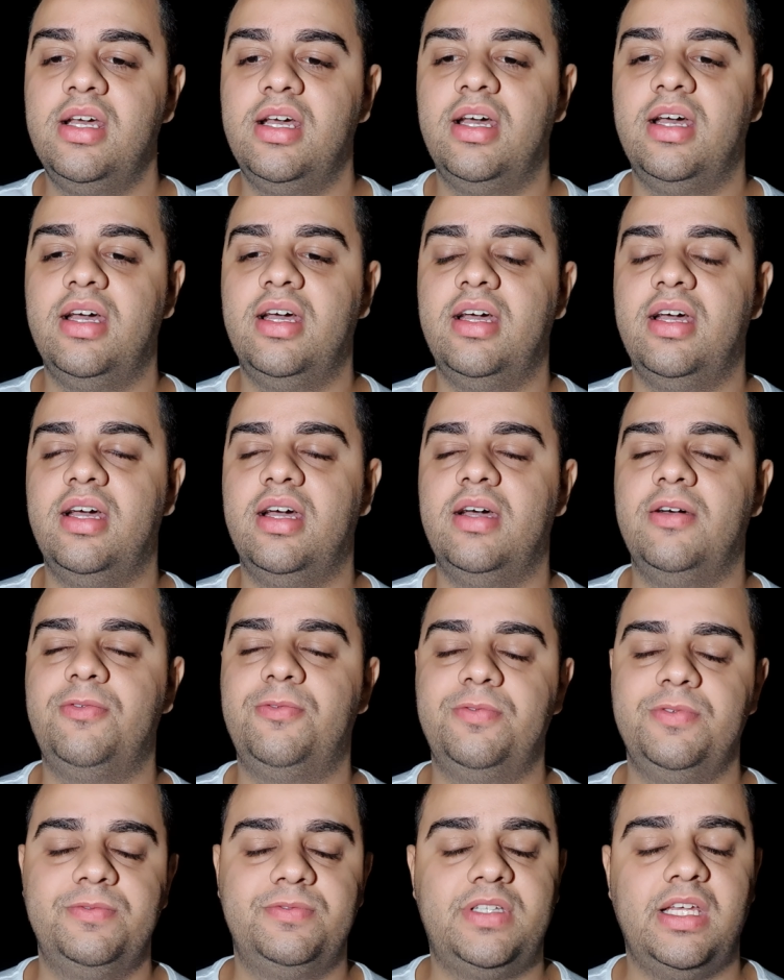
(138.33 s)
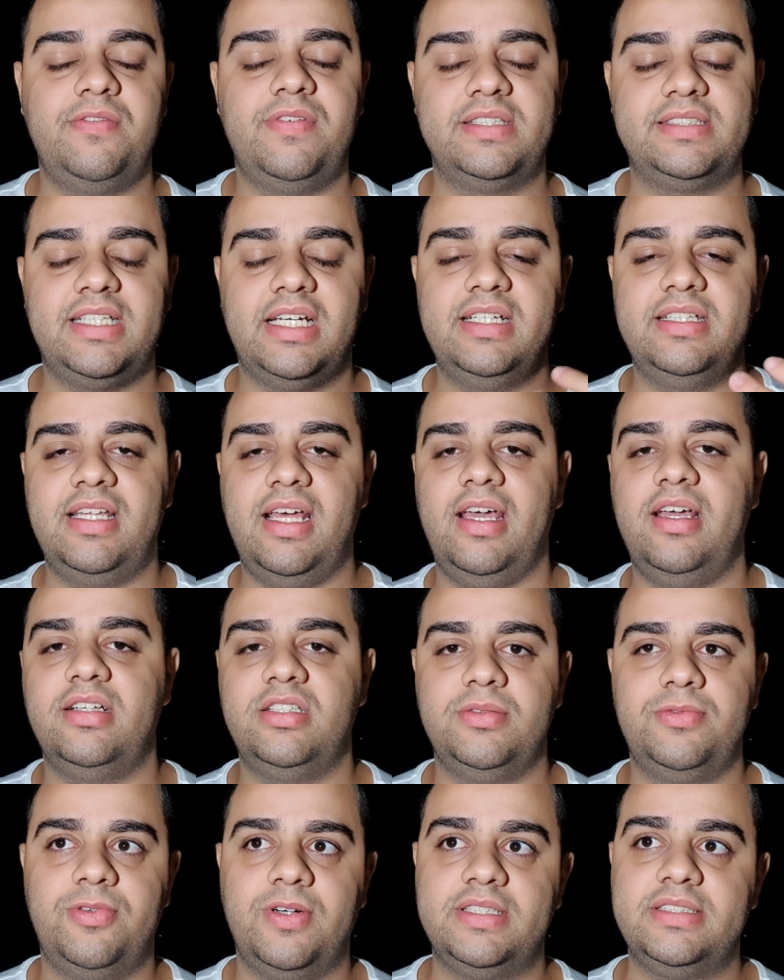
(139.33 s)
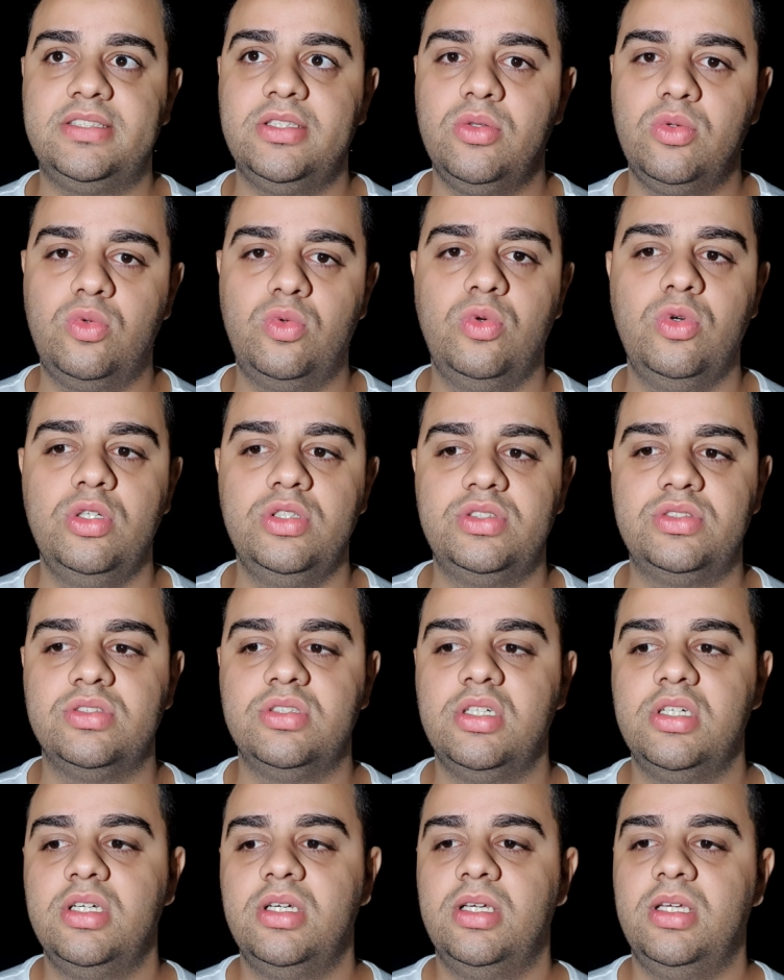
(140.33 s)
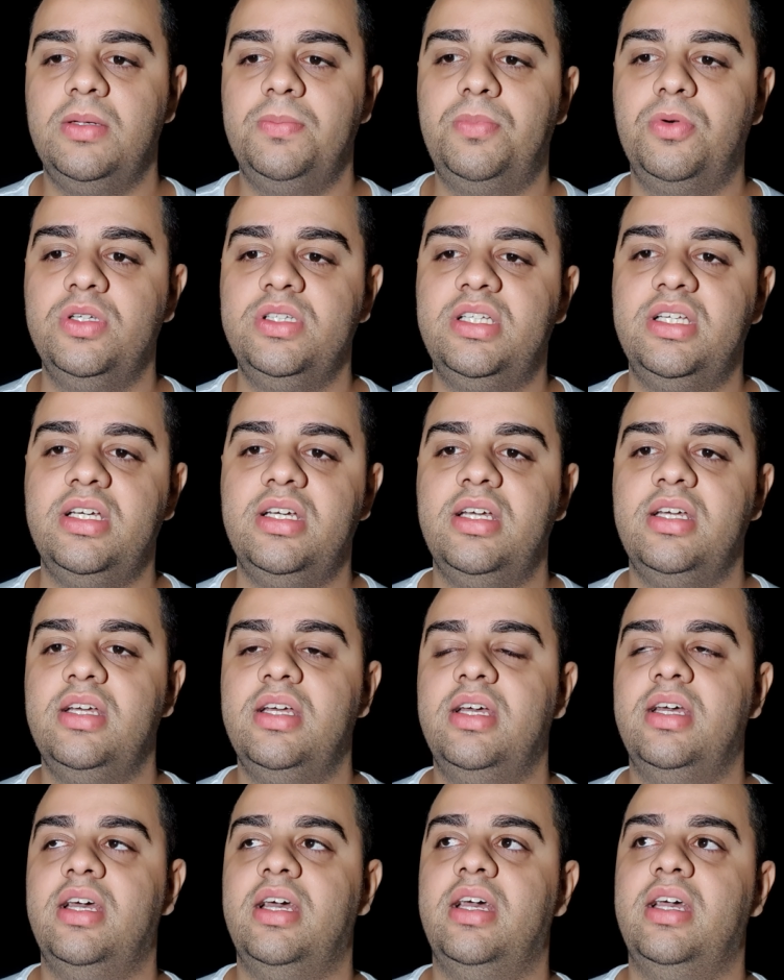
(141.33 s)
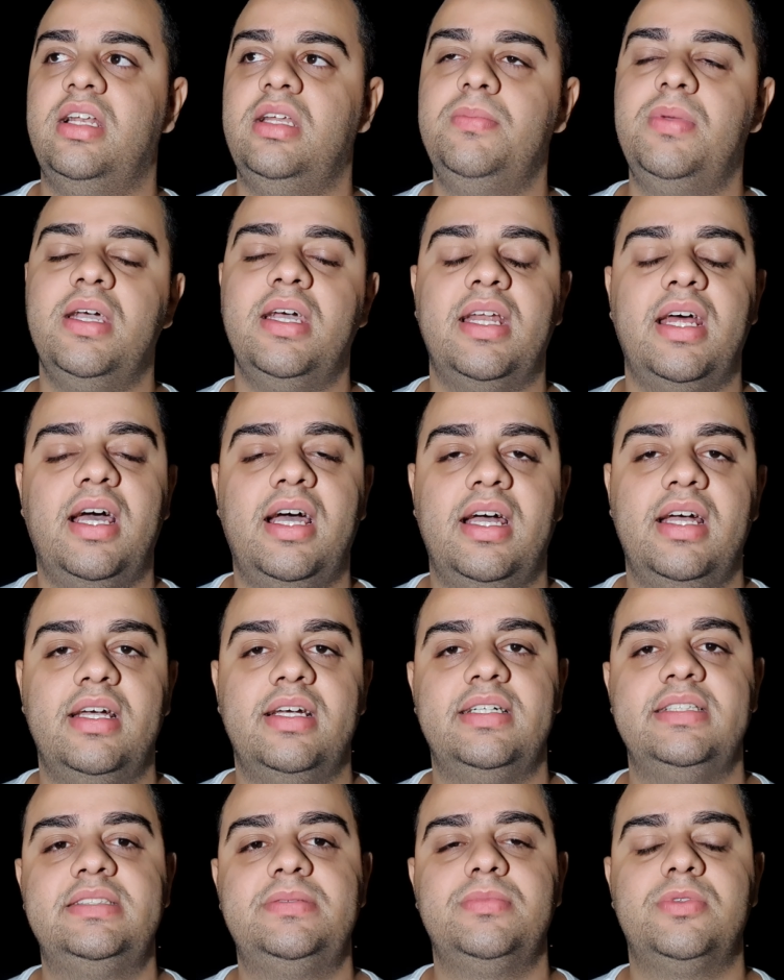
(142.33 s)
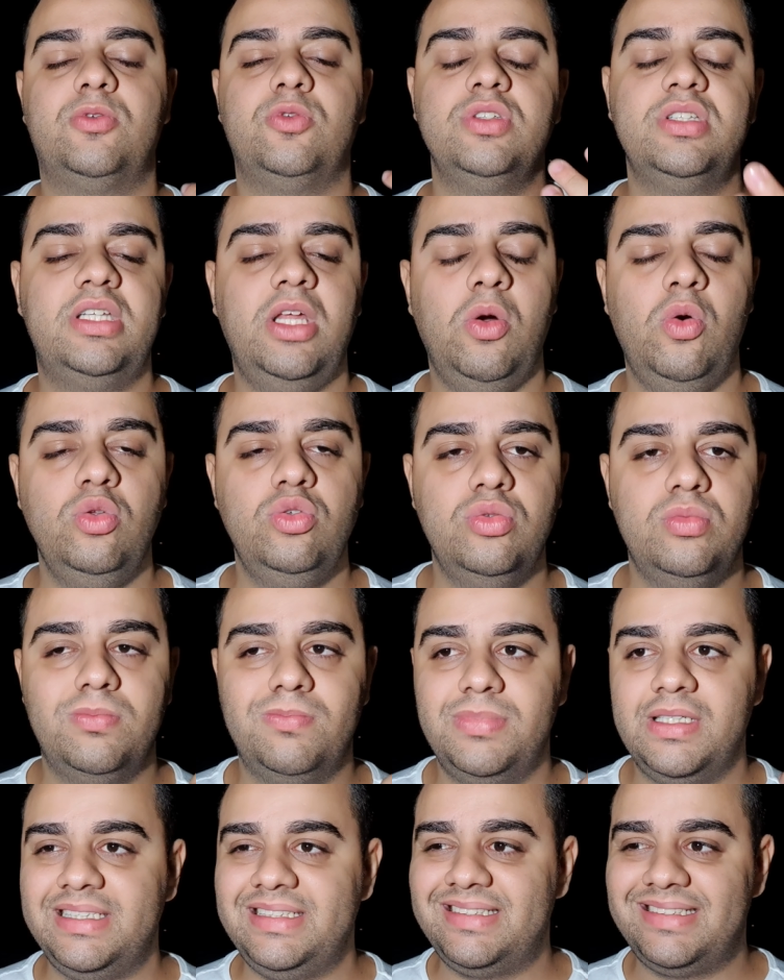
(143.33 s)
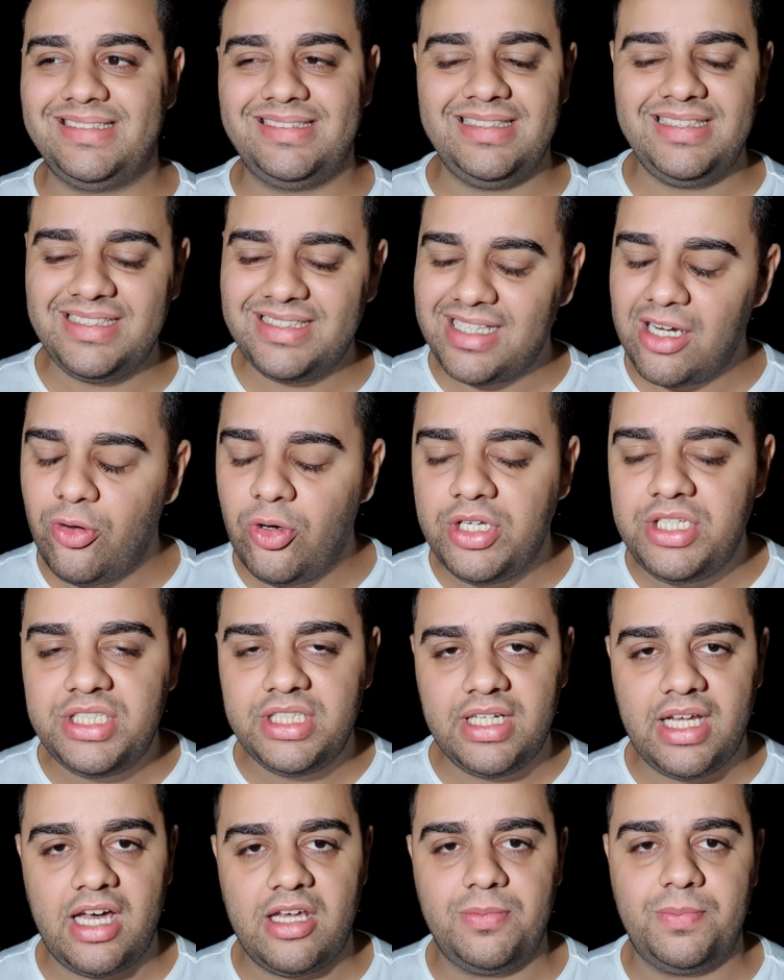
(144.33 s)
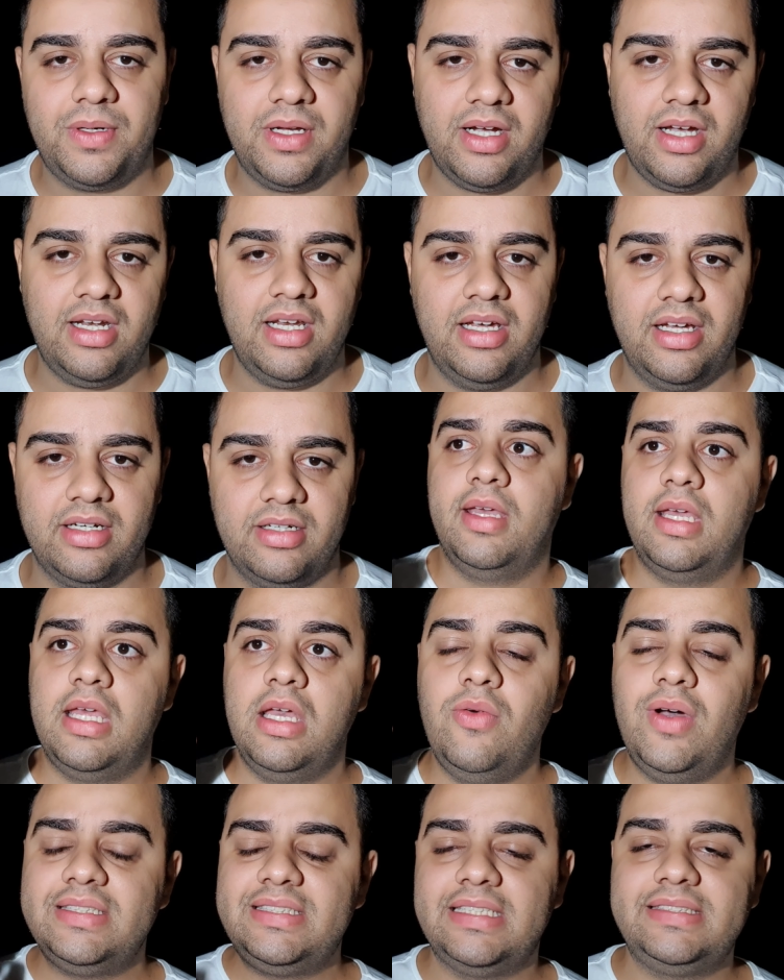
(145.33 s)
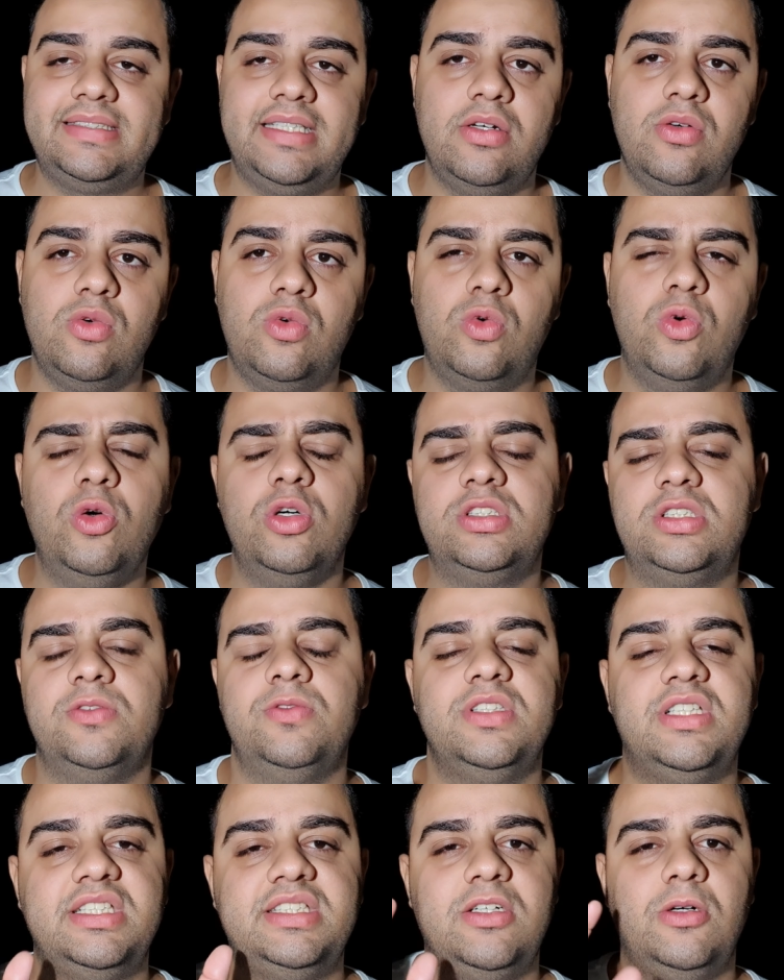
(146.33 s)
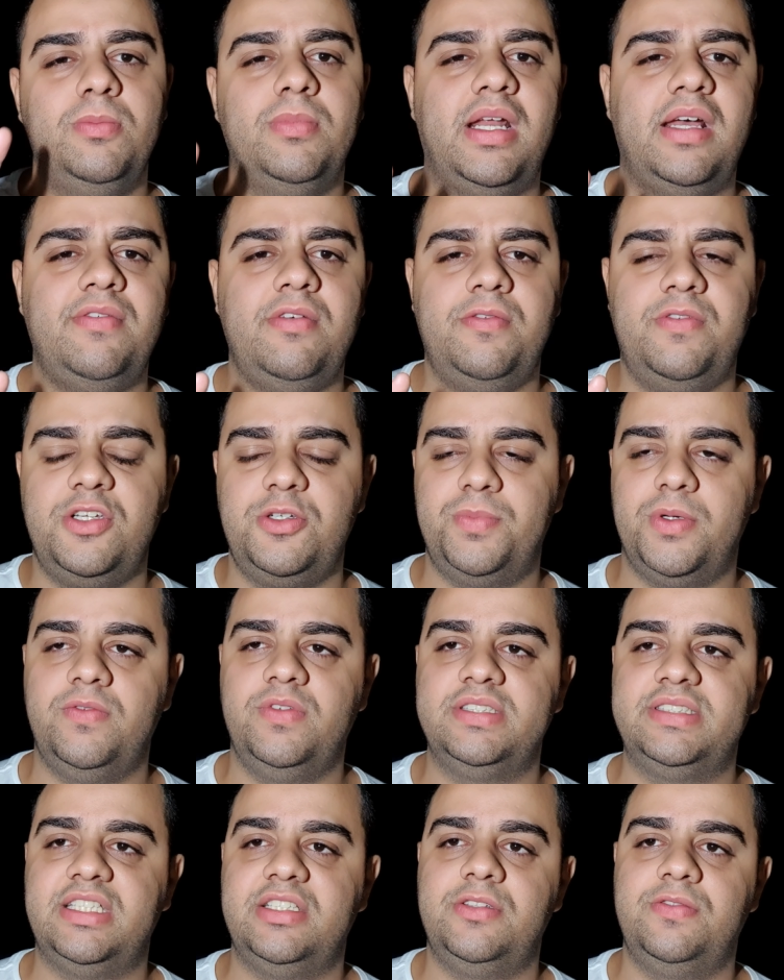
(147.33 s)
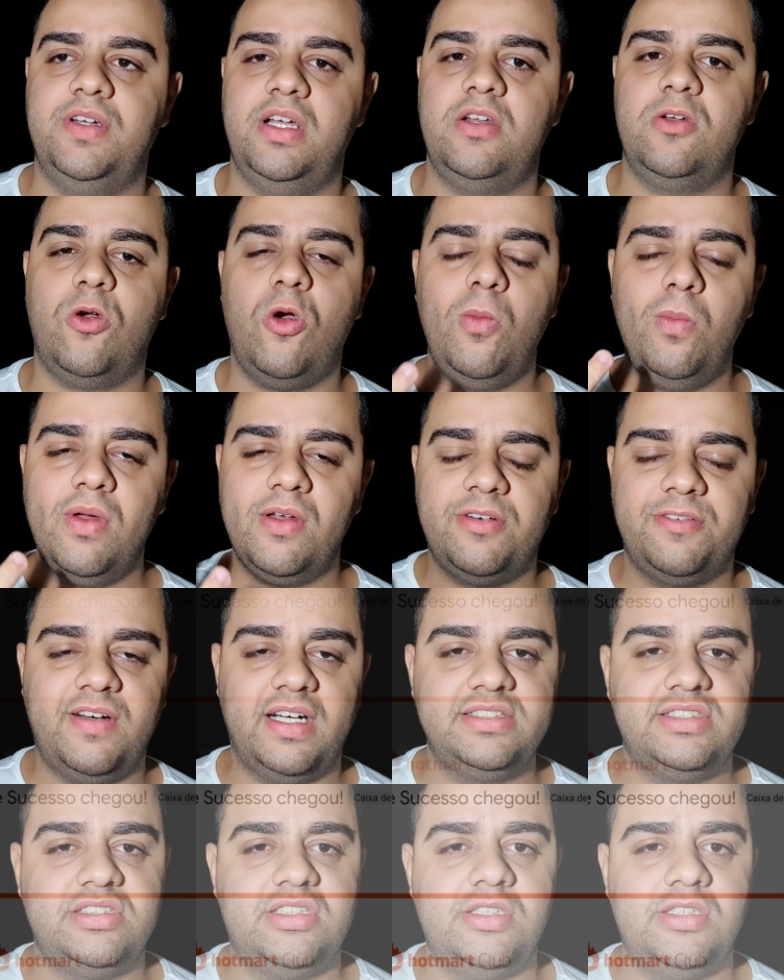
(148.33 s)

É, teve essa ideia de fazer o curso e poder é, liberar esse conteúdo extraordinário para a galera. Eu acessei o curso, vou deixar um breve vídeo para vocês verem como é fácil